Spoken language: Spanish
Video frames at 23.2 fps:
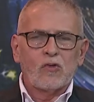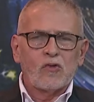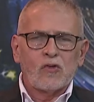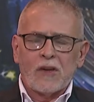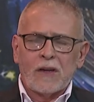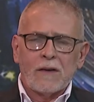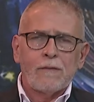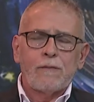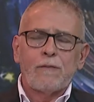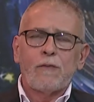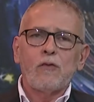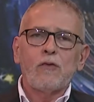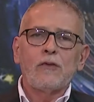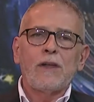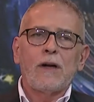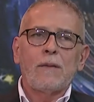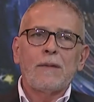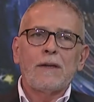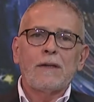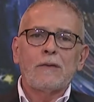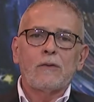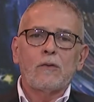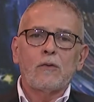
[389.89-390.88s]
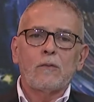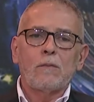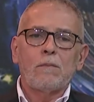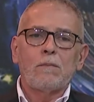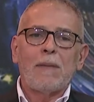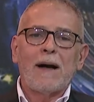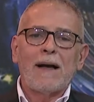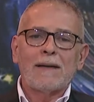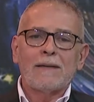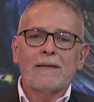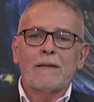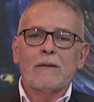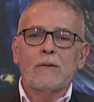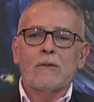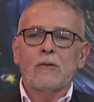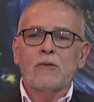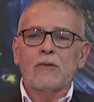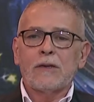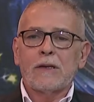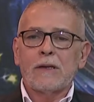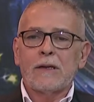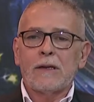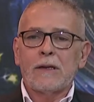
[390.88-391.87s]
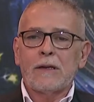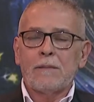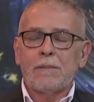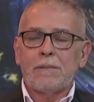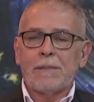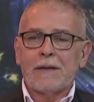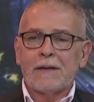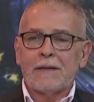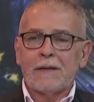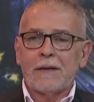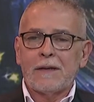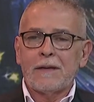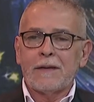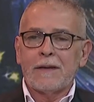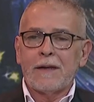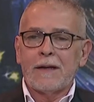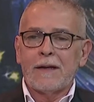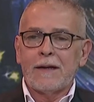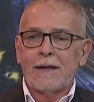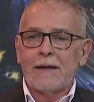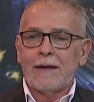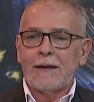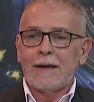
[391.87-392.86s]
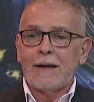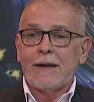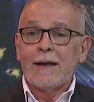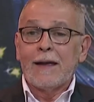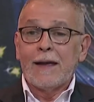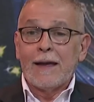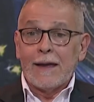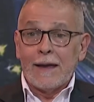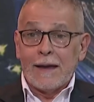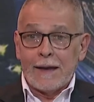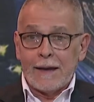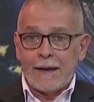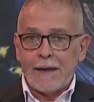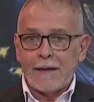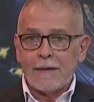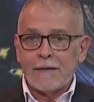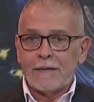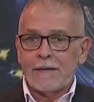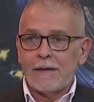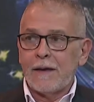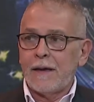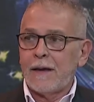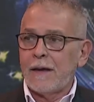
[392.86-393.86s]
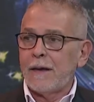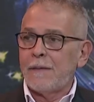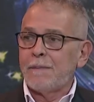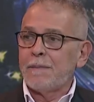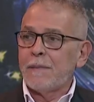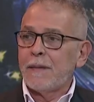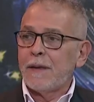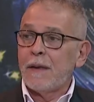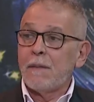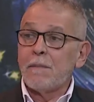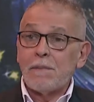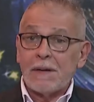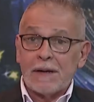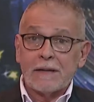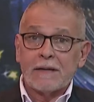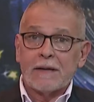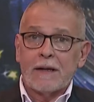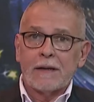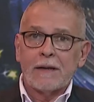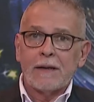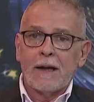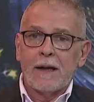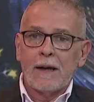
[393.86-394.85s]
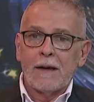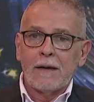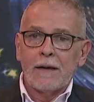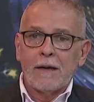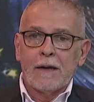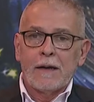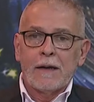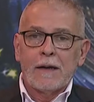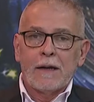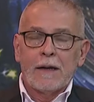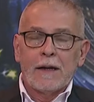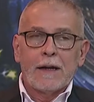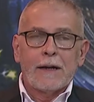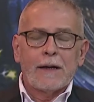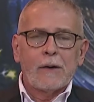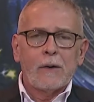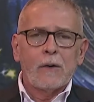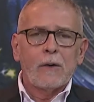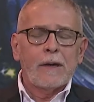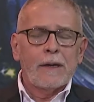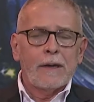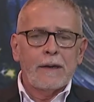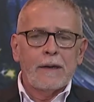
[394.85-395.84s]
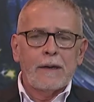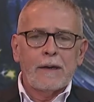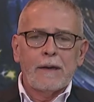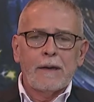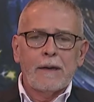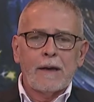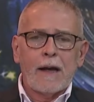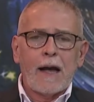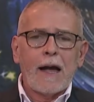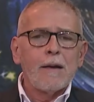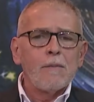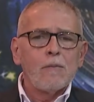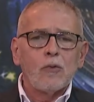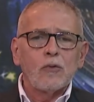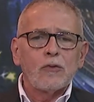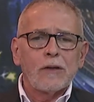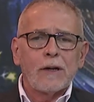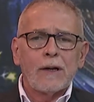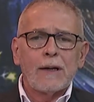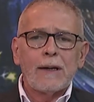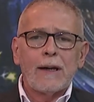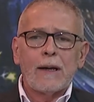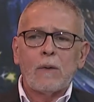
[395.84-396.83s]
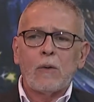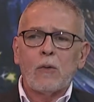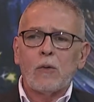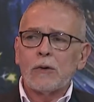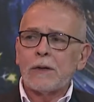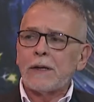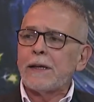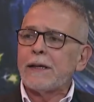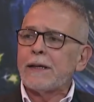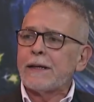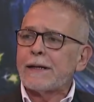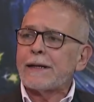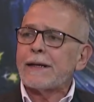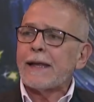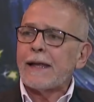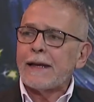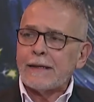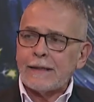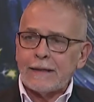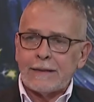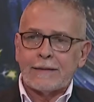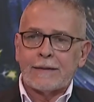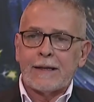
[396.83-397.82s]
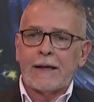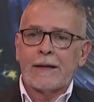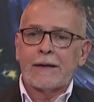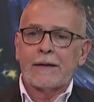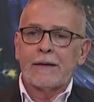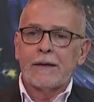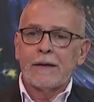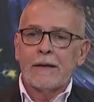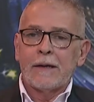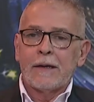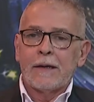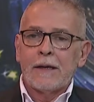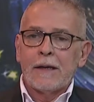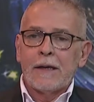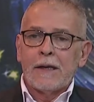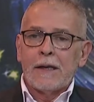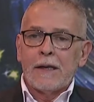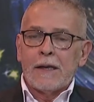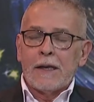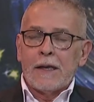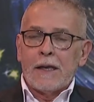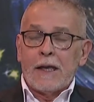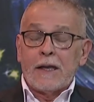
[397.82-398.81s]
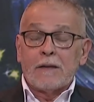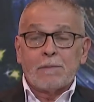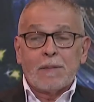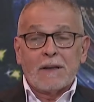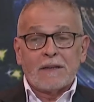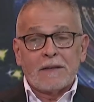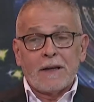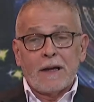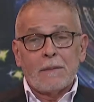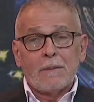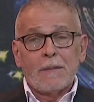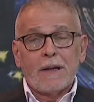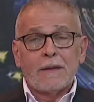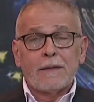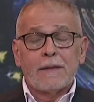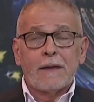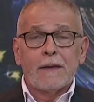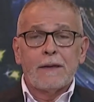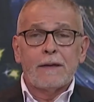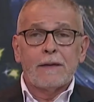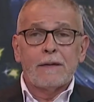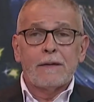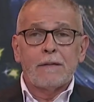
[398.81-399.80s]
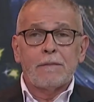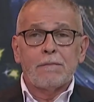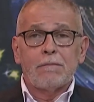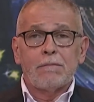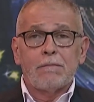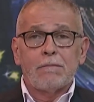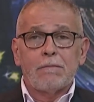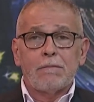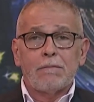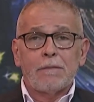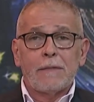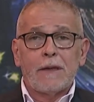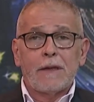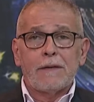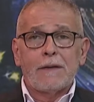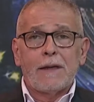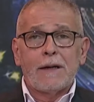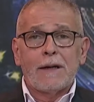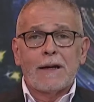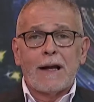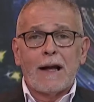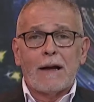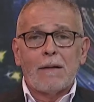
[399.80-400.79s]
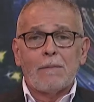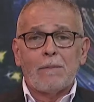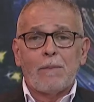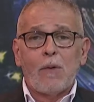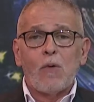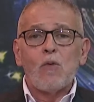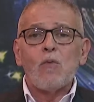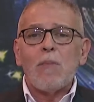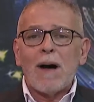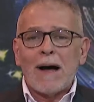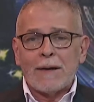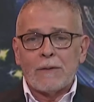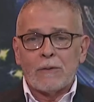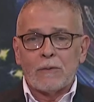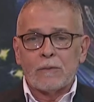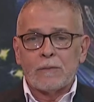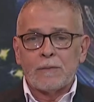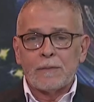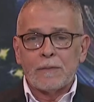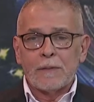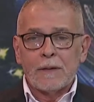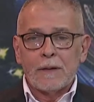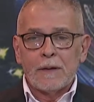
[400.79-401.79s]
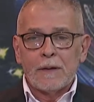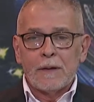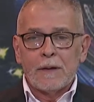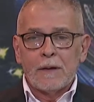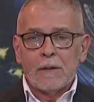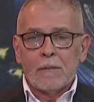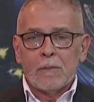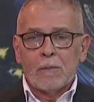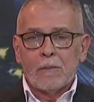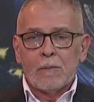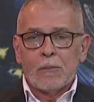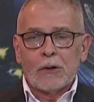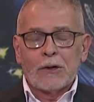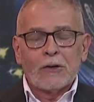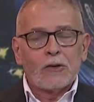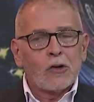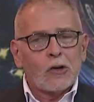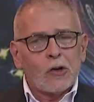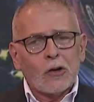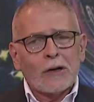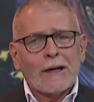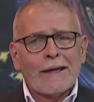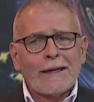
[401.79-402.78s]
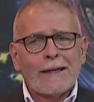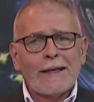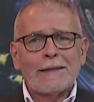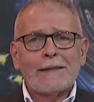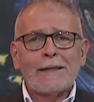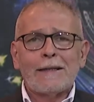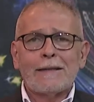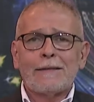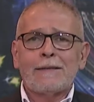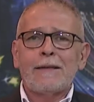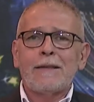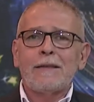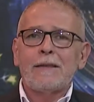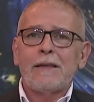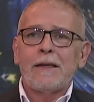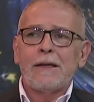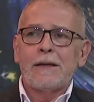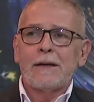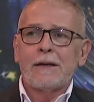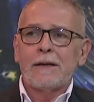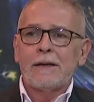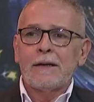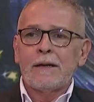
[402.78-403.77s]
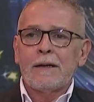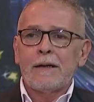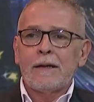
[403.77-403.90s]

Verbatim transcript: seis fundamentos básicos que presenta la gerencia empresarial, creo que hay mucha labor que realizar, especialmente desde el campo humano, porque yo creo que hay que trascender